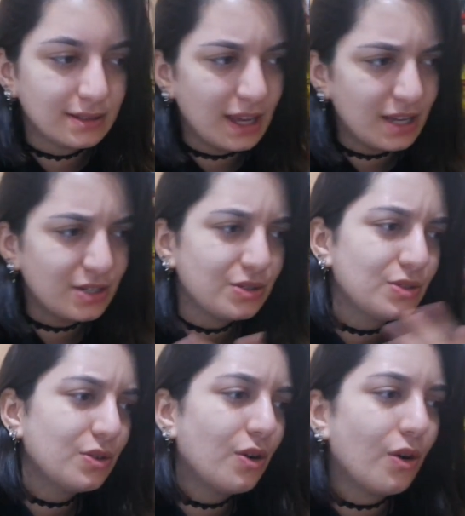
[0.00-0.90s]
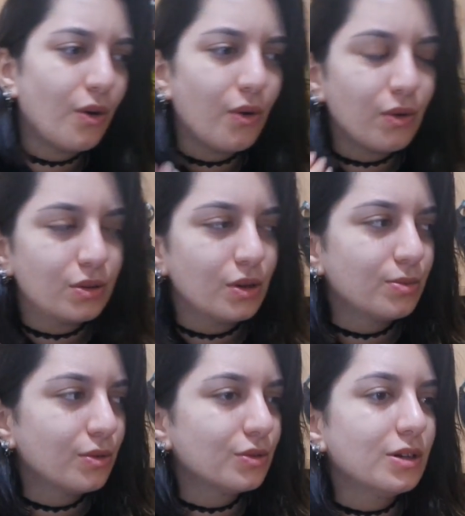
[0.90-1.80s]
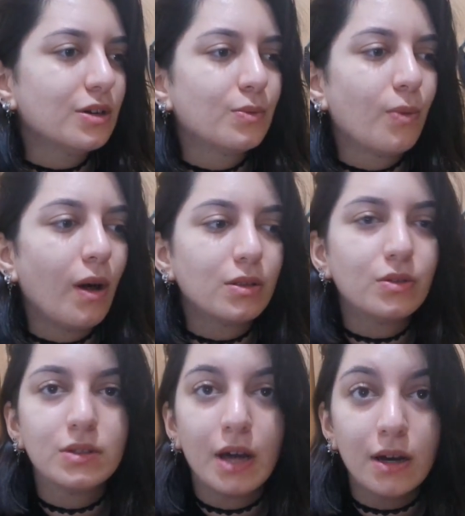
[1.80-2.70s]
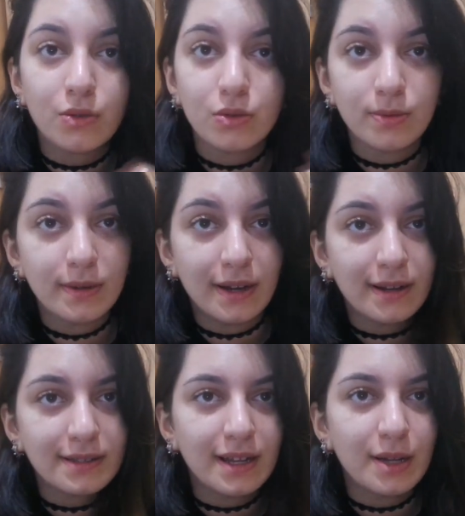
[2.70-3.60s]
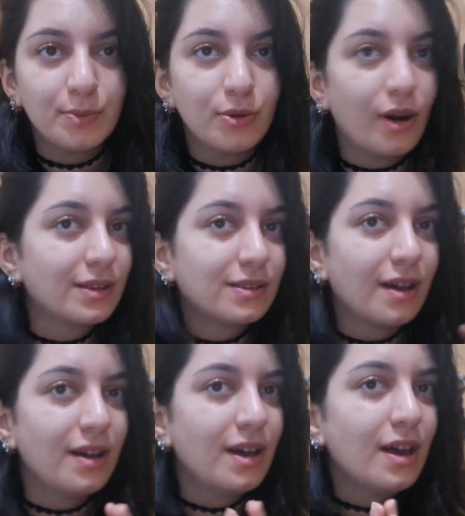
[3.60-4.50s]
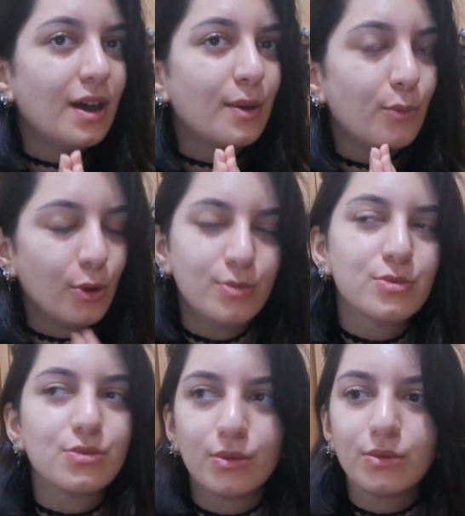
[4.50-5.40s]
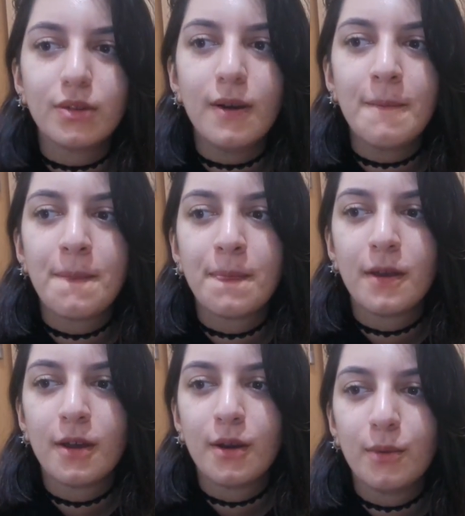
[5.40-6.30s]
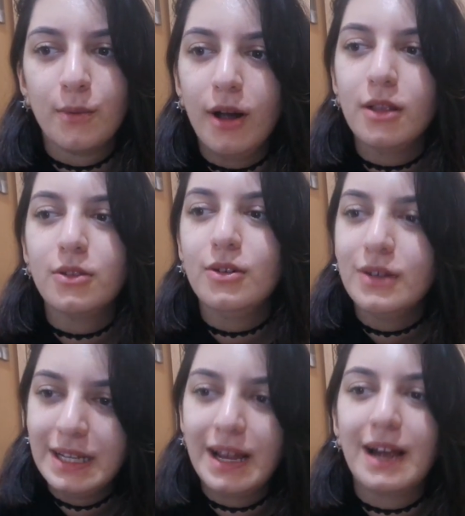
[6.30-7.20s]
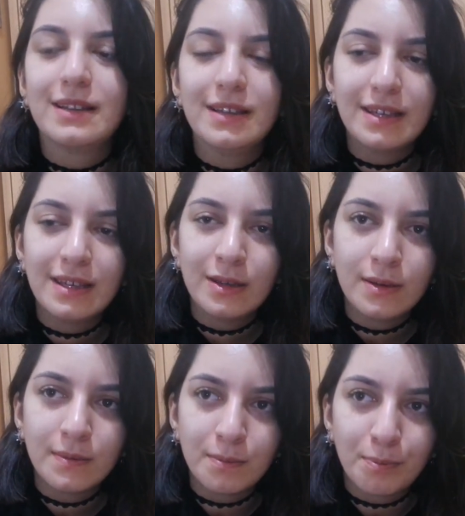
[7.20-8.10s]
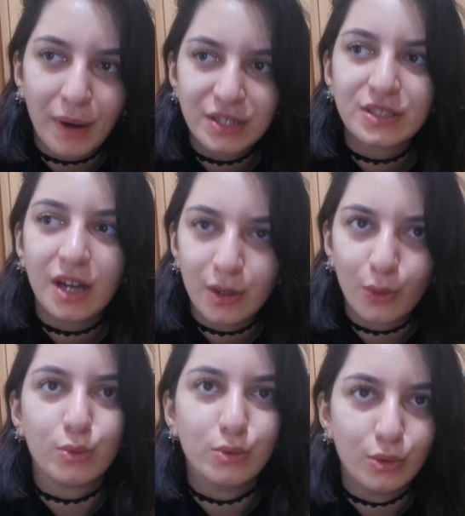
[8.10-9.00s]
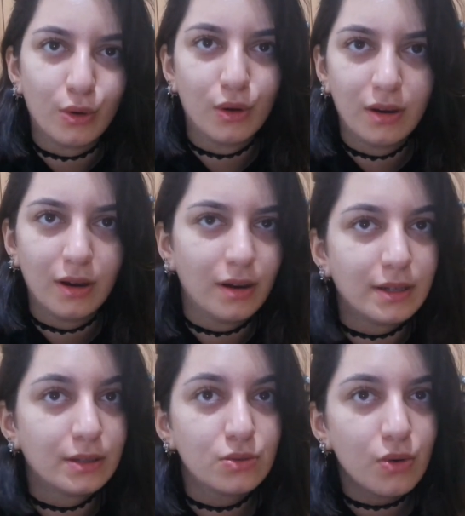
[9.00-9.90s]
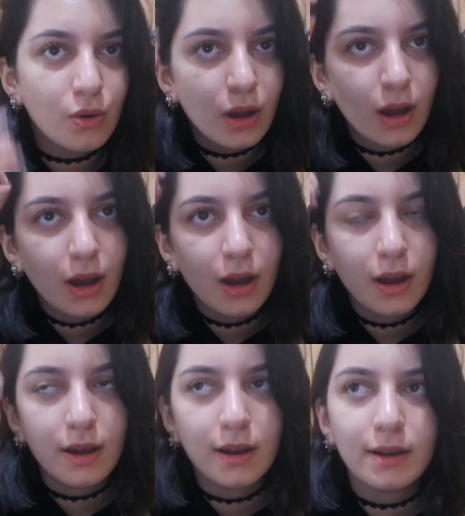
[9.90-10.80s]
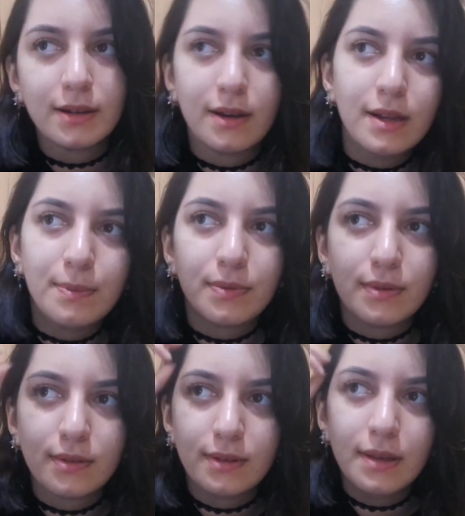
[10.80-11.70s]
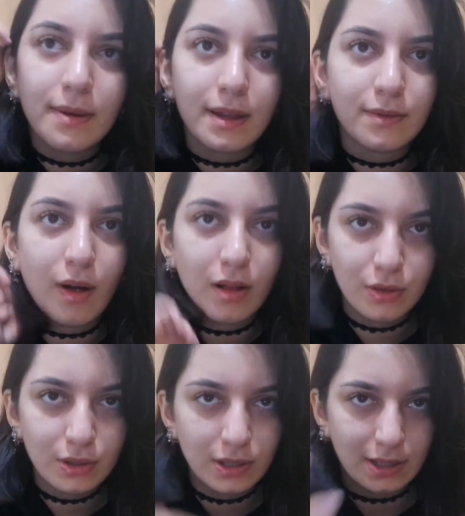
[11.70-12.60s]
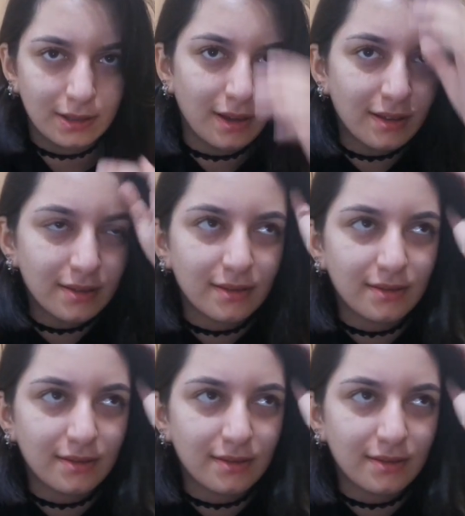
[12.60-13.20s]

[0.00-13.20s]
değişiyor, o oluyor, bu oluyor. Waldo'yu daha kötü bir karakter yapıyor. Hatta bölümün sonunda Waldo ilerideki başkan oluyor. Yani çok garip değil mi? Hani Waldo'yu yaratan